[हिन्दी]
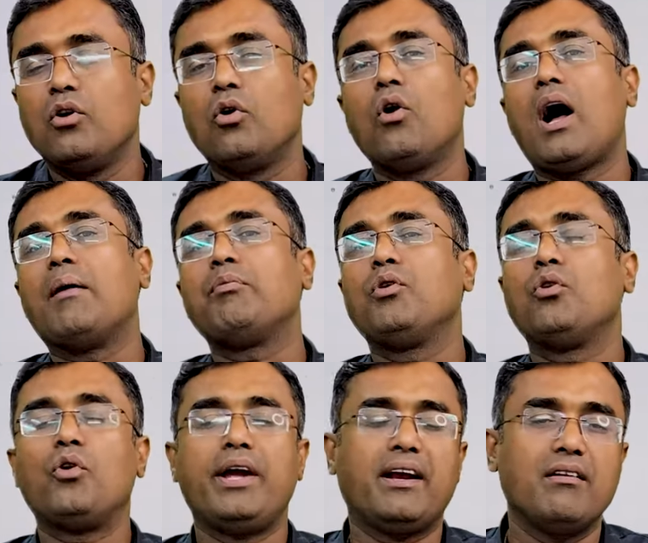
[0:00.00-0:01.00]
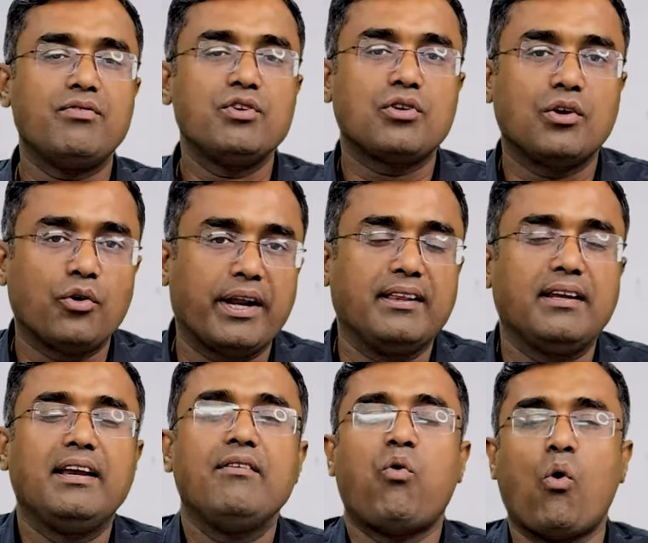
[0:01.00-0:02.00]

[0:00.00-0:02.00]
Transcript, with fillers: लोगों आप लोगों को एक कंफ्यूजन हो रहती है कि